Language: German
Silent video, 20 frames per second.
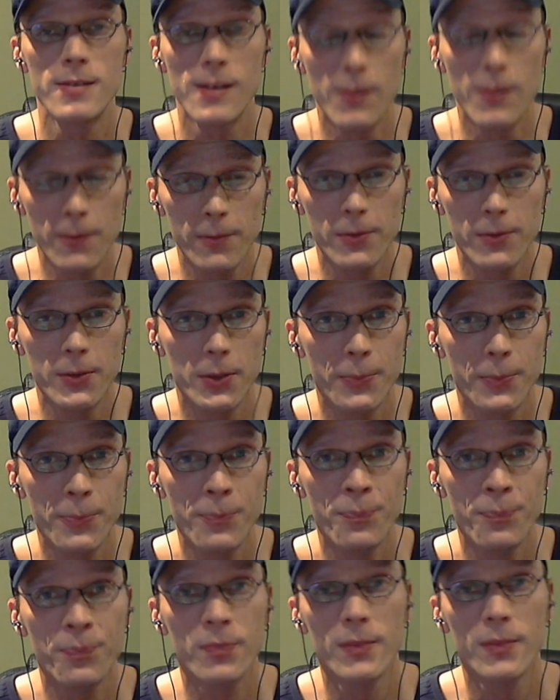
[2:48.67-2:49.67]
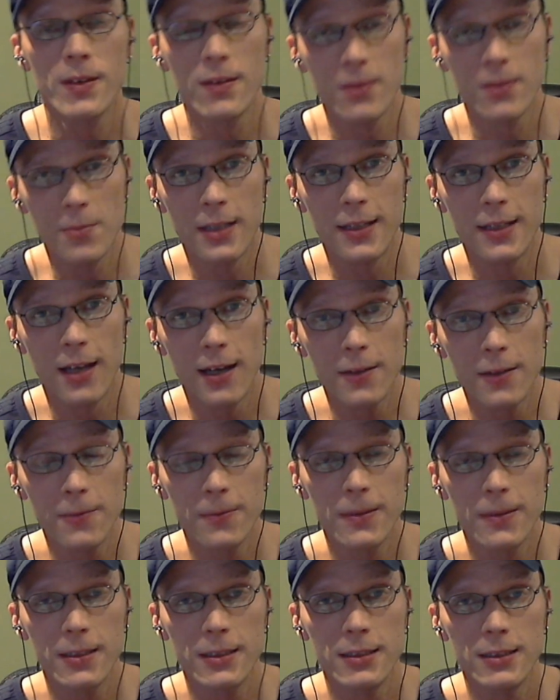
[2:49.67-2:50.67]
aufgenommen, das sind meine
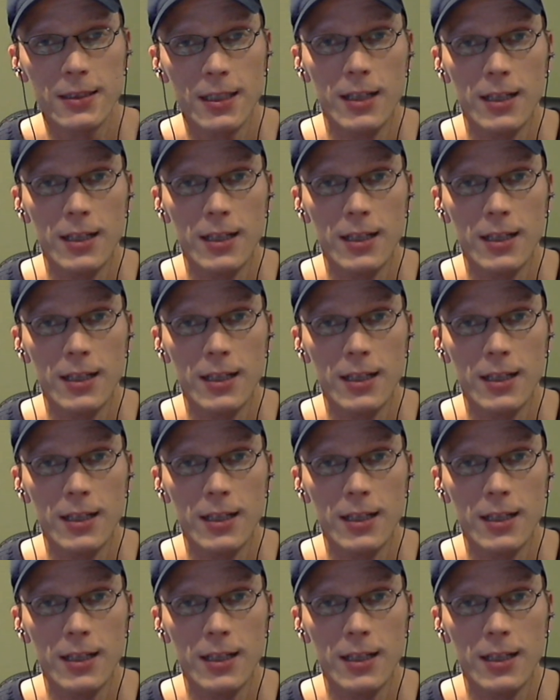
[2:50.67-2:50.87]
Anfänge,